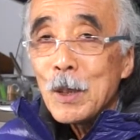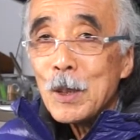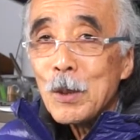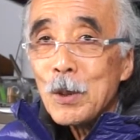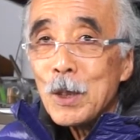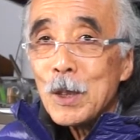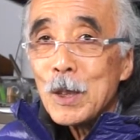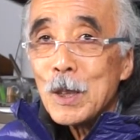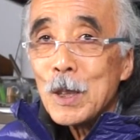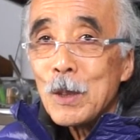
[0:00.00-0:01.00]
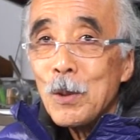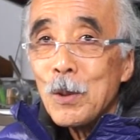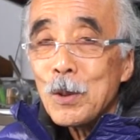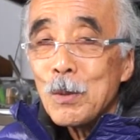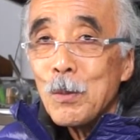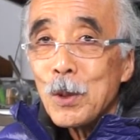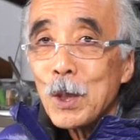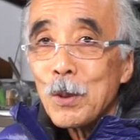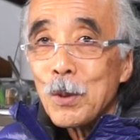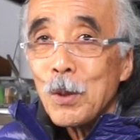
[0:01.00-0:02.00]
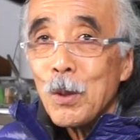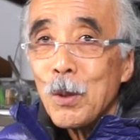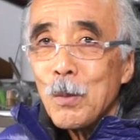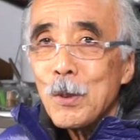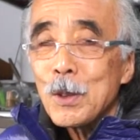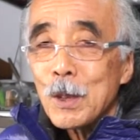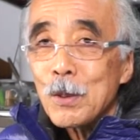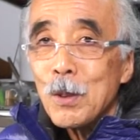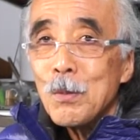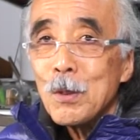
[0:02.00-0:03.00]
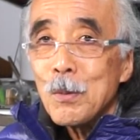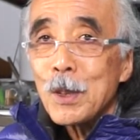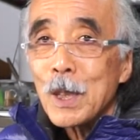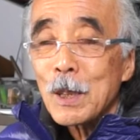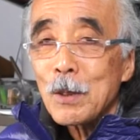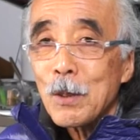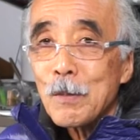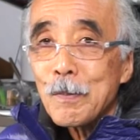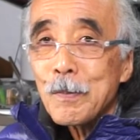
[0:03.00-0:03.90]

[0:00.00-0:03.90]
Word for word: より多く儲けようと思うんです思うもんすよ。